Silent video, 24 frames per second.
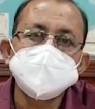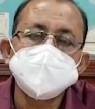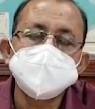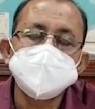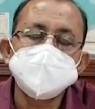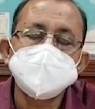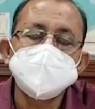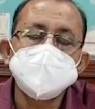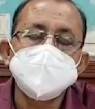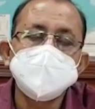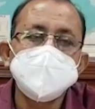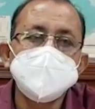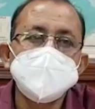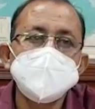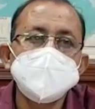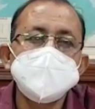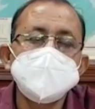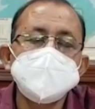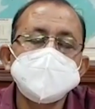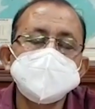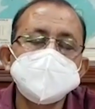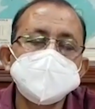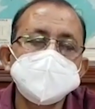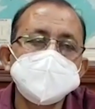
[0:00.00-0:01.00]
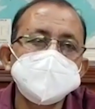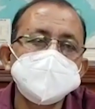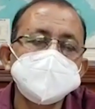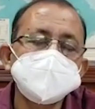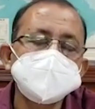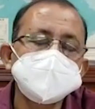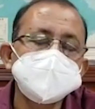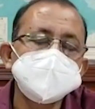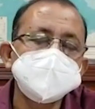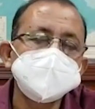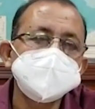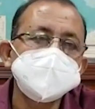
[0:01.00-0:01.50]
পুরুলিয়া বাঁকুড়া
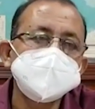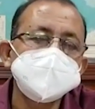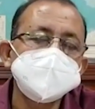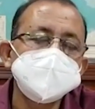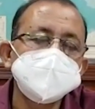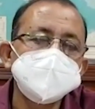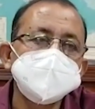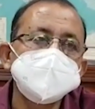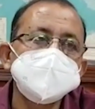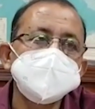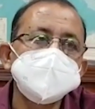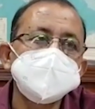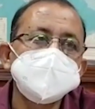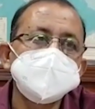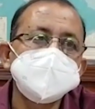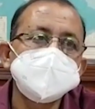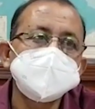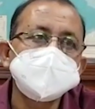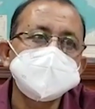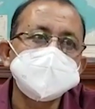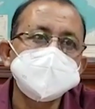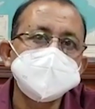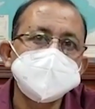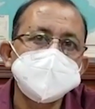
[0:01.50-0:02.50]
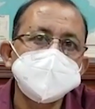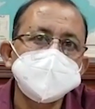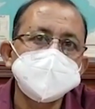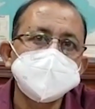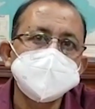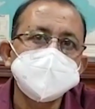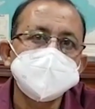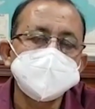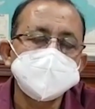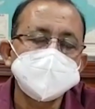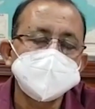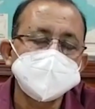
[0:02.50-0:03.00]
পশ্চিম মেদিনীপুর পশ্চিম
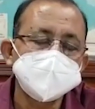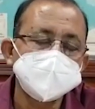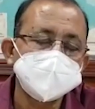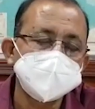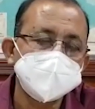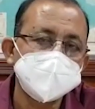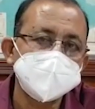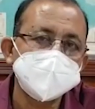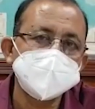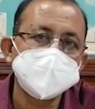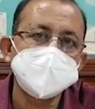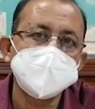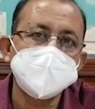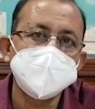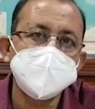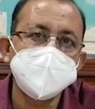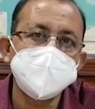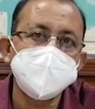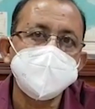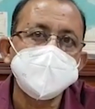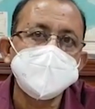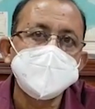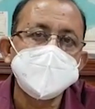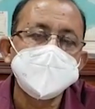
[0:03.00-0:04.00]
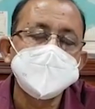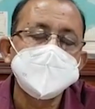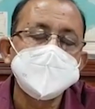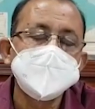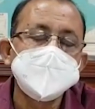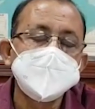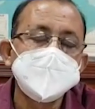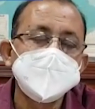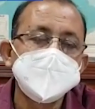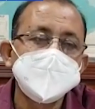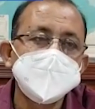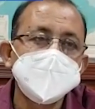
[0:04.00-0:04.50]
বর্ধমান ঝাড়গ্রাম
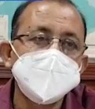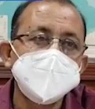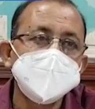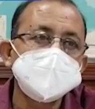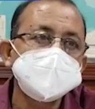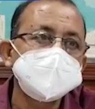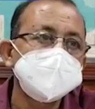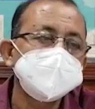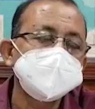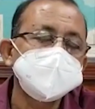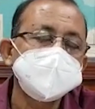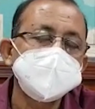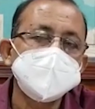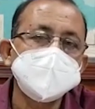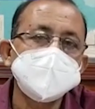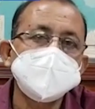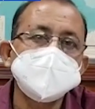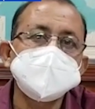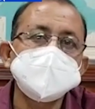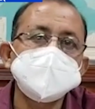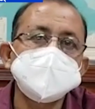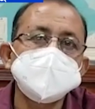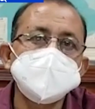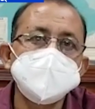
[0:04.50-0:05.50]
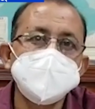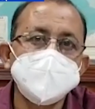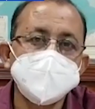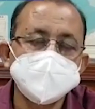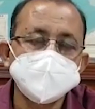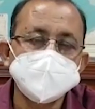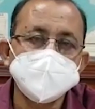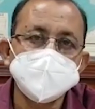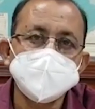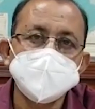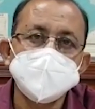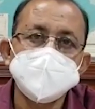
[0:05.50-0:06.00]
এইসব জায়গাতে দু
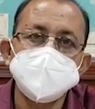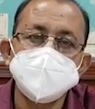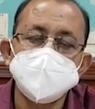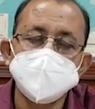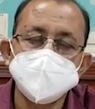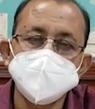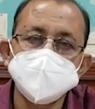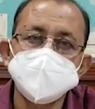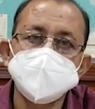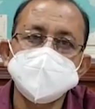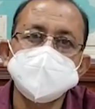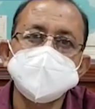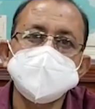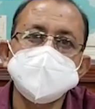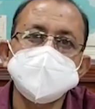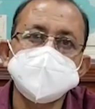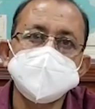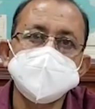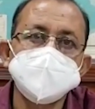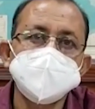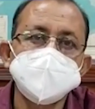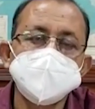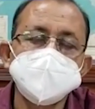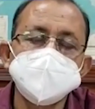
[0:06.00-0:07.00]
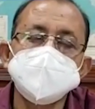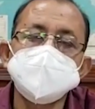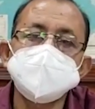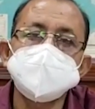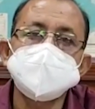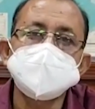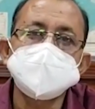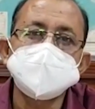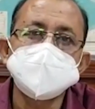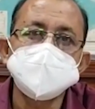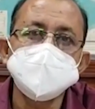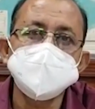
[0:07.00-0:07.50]
এক জায়গায় ভারী থেকে অতি ভারী
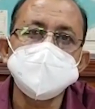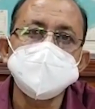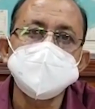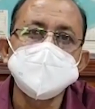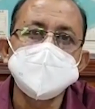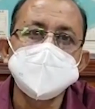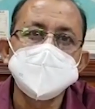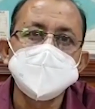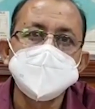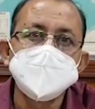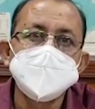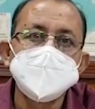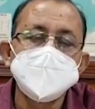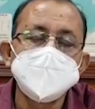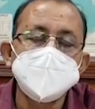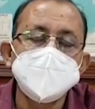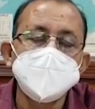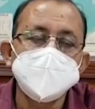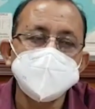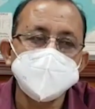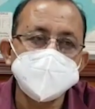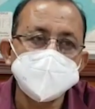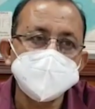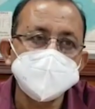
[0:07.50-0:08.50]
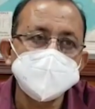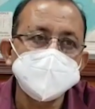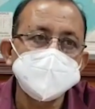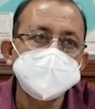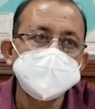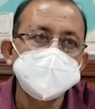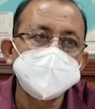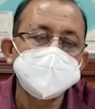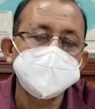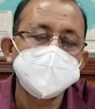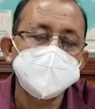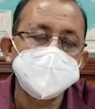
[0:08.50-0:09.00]
বৃষ্টি এবং
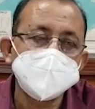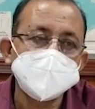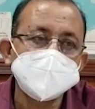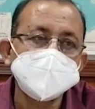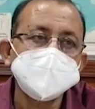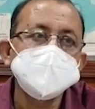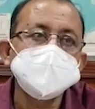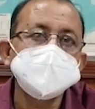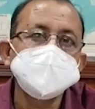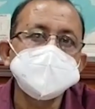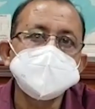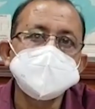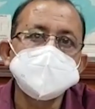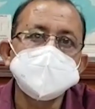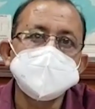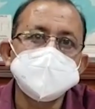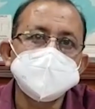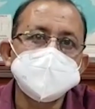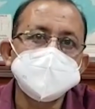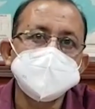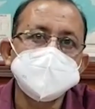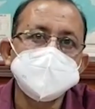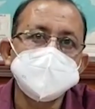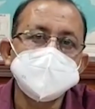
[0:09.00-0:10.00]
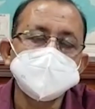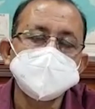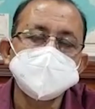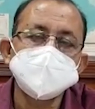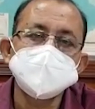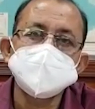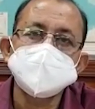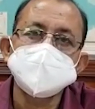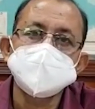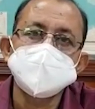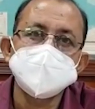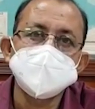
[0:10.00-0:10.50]
বাকি যে জেলাগুলো
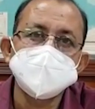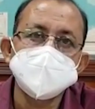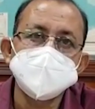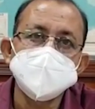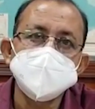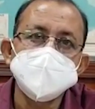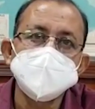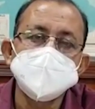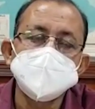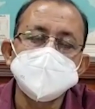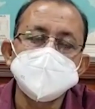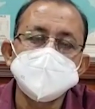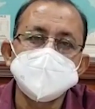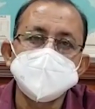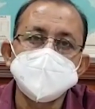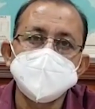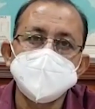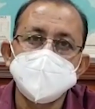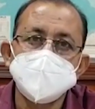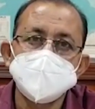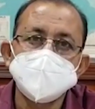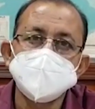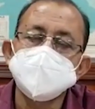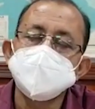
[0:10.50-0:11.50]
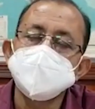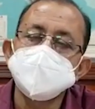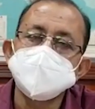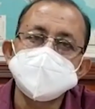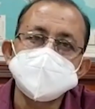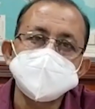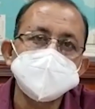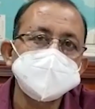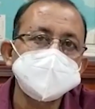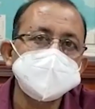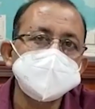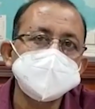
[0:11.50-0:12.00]
আছে সেখানে ভারী
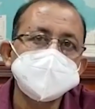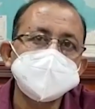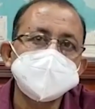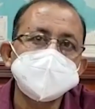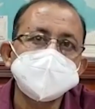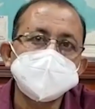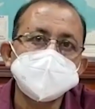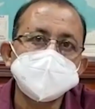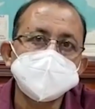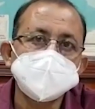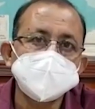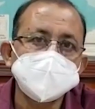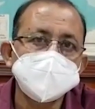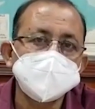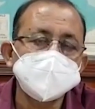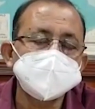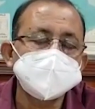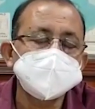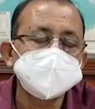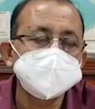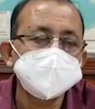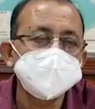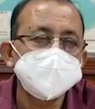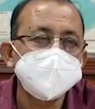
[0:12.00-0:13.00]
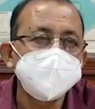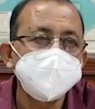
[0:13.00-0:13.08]
বৃষ্টির সতর্কতা থাকছে